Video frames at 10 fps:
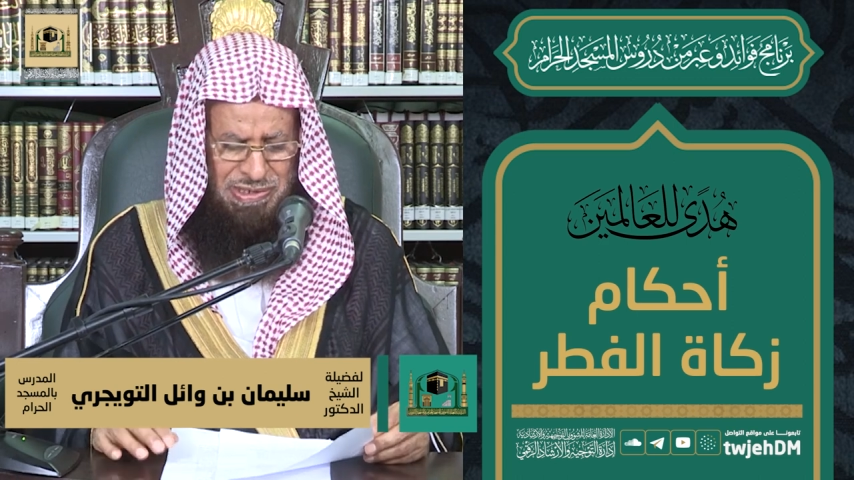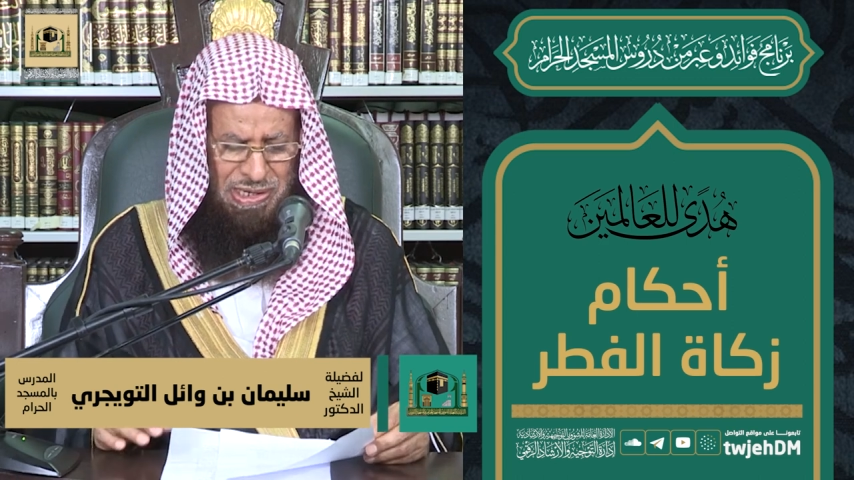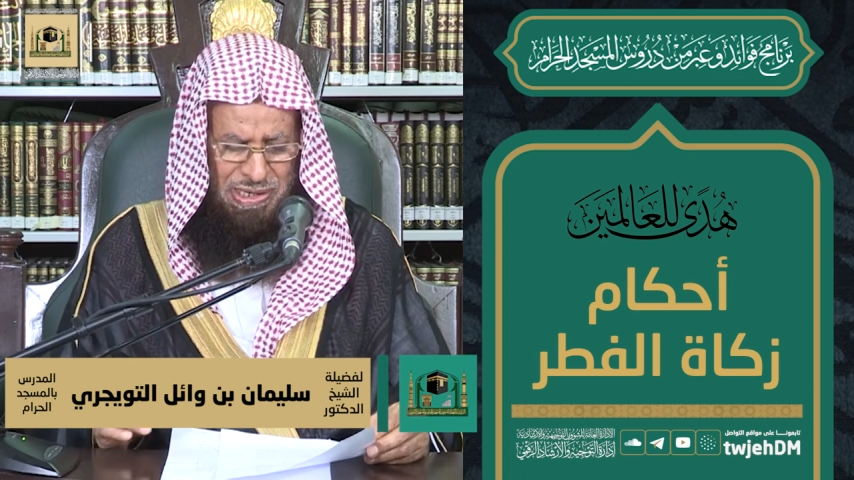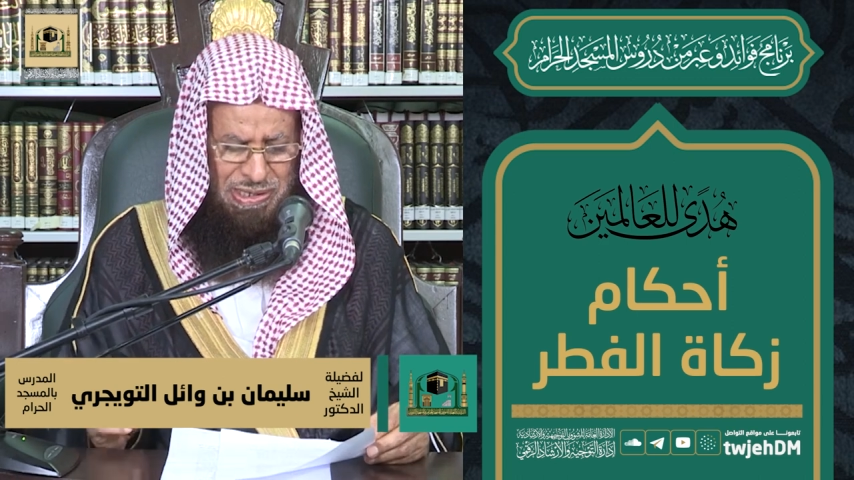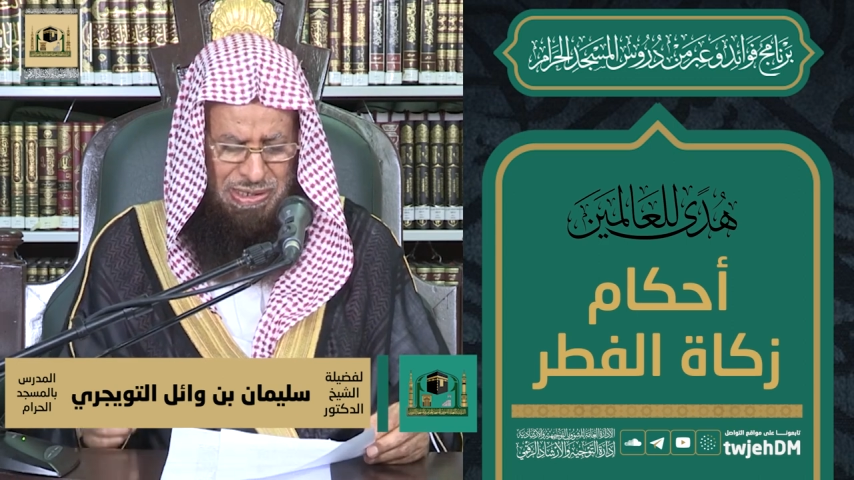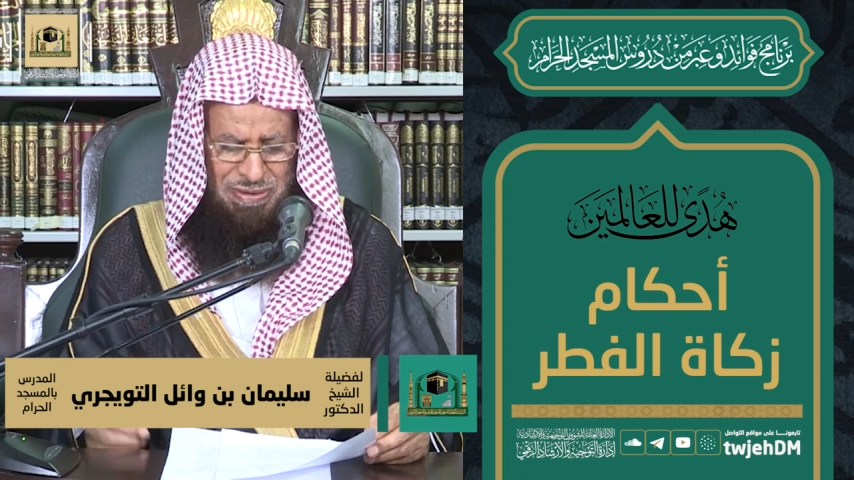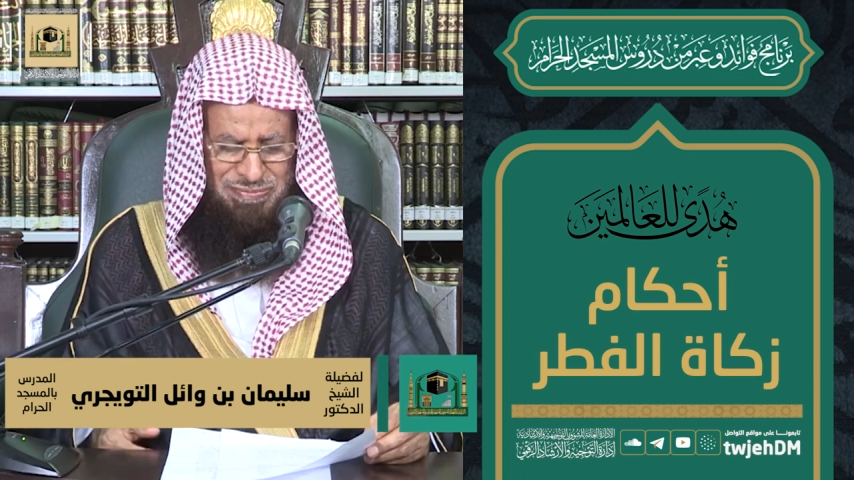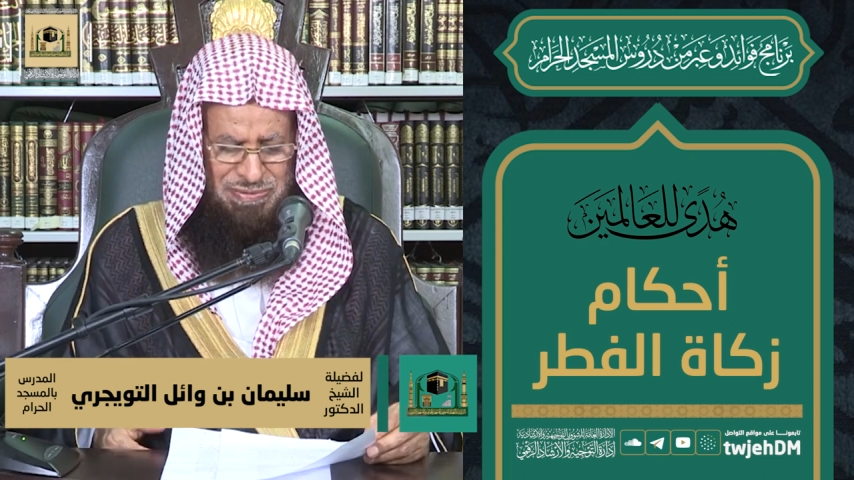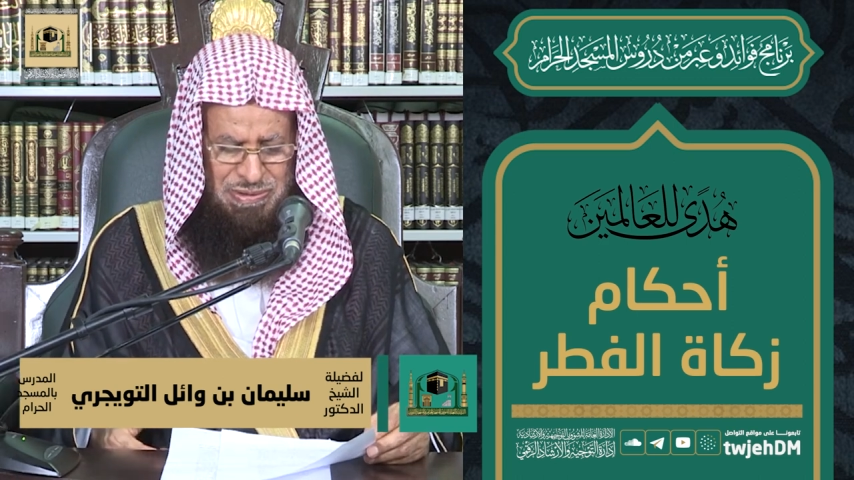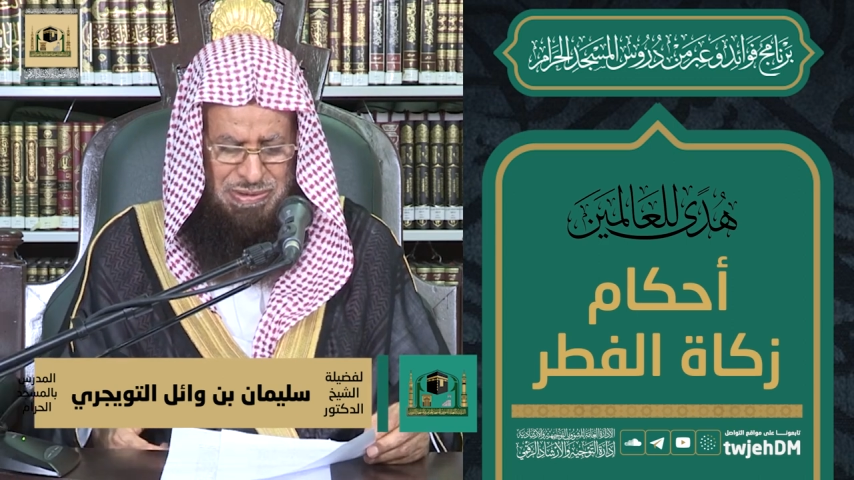
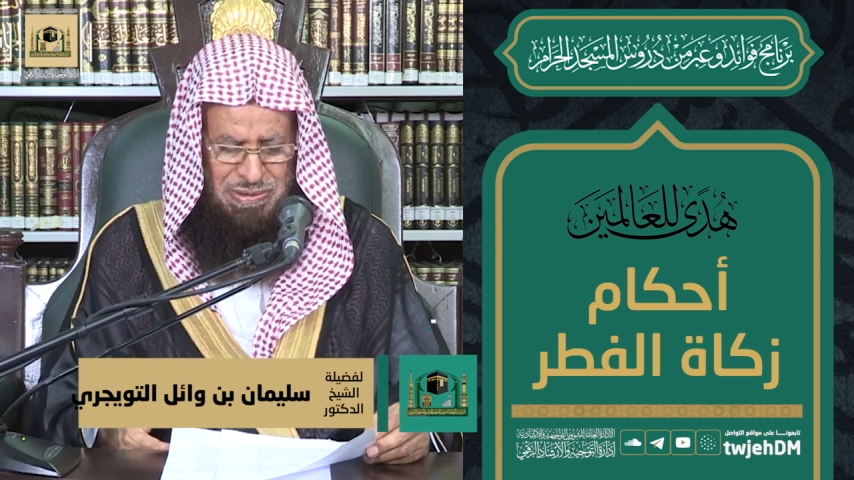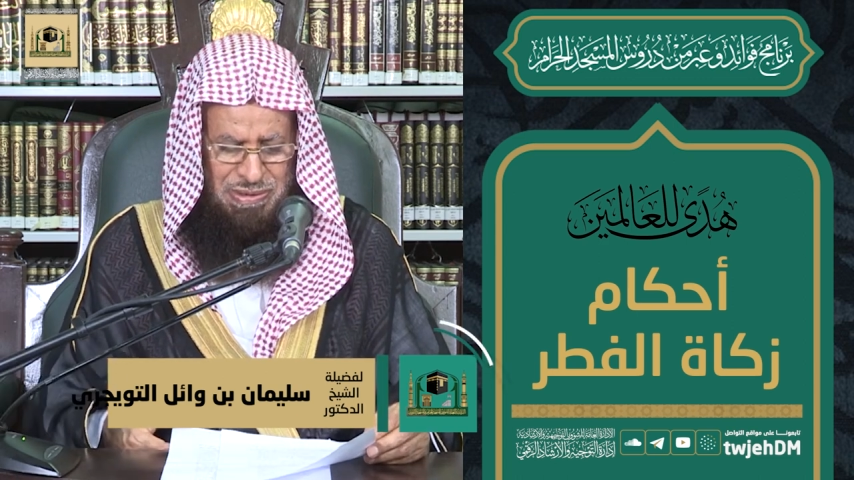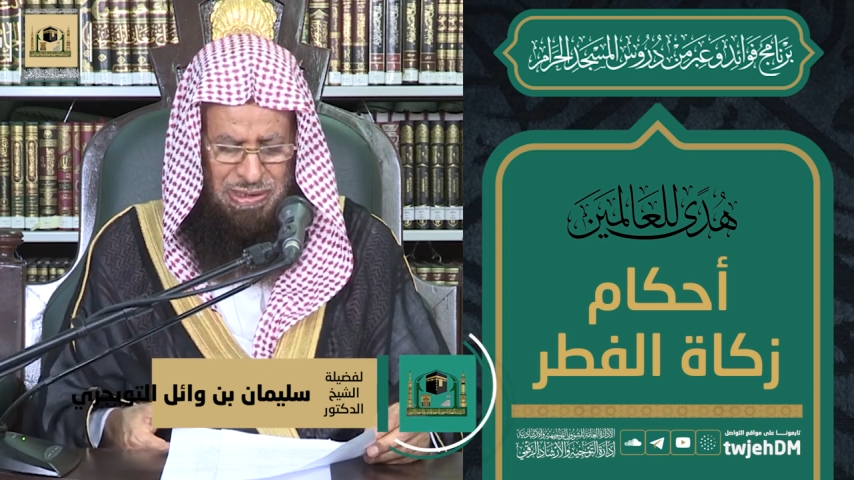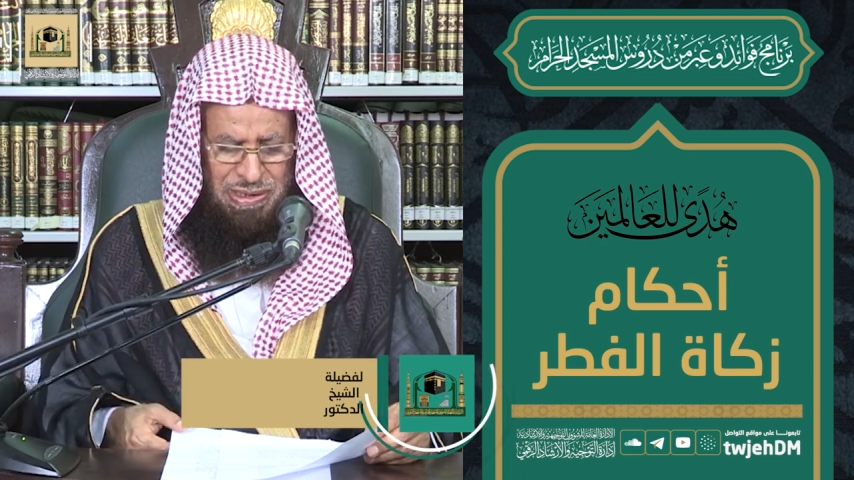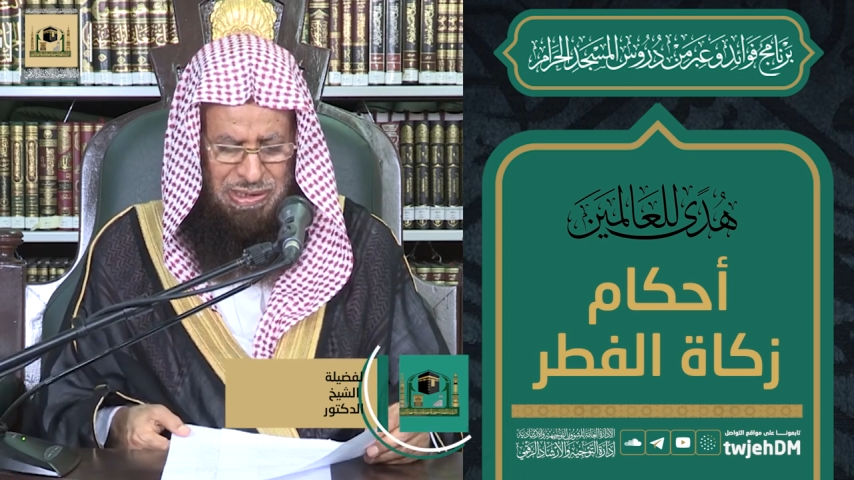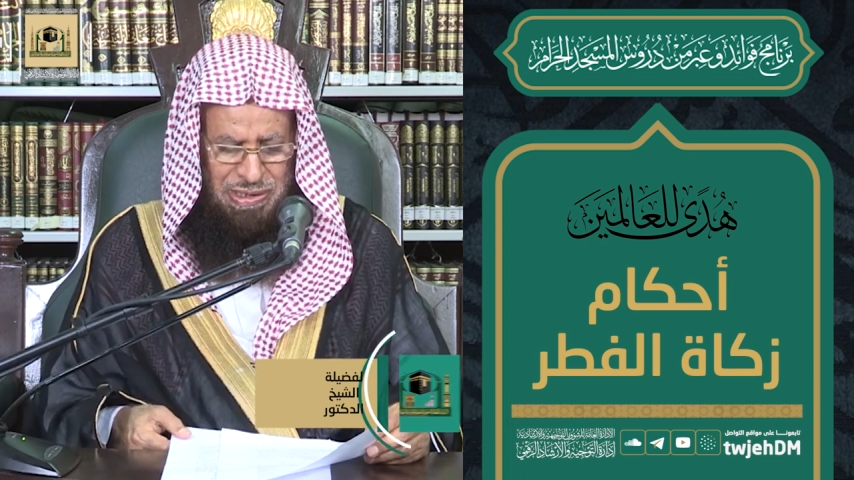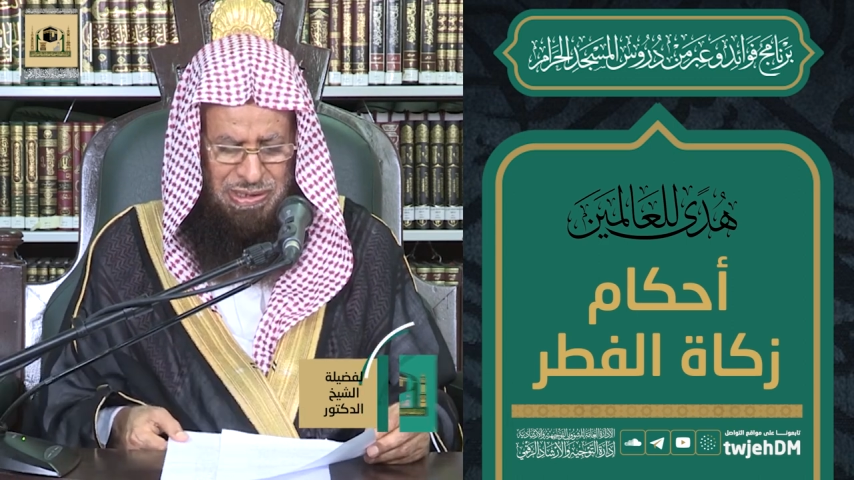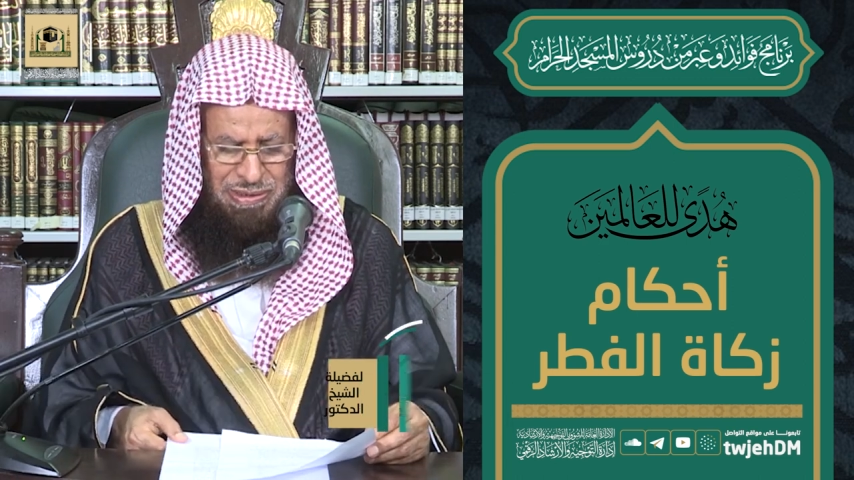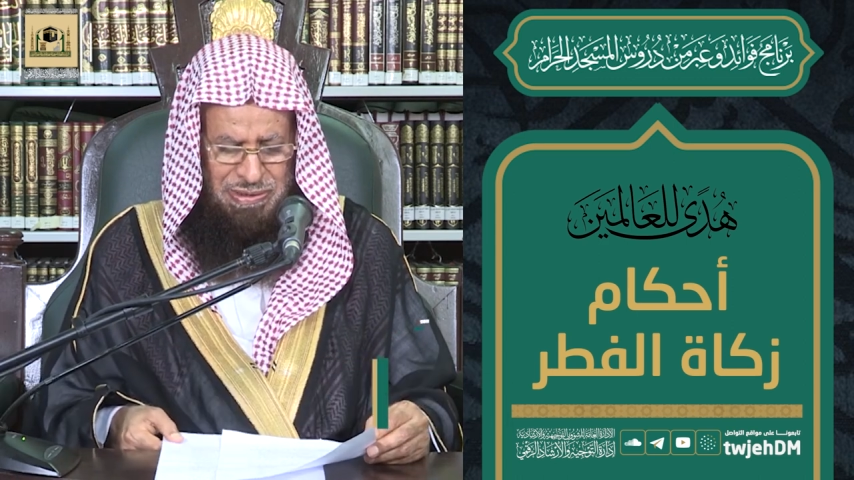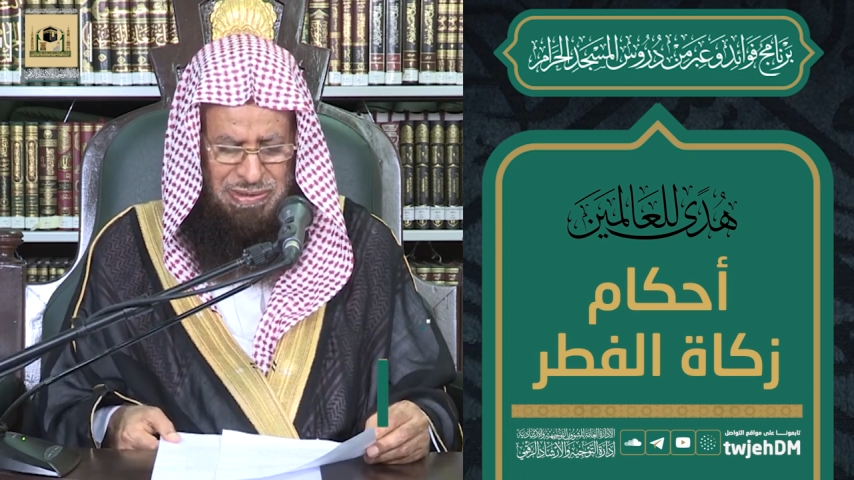تعالى على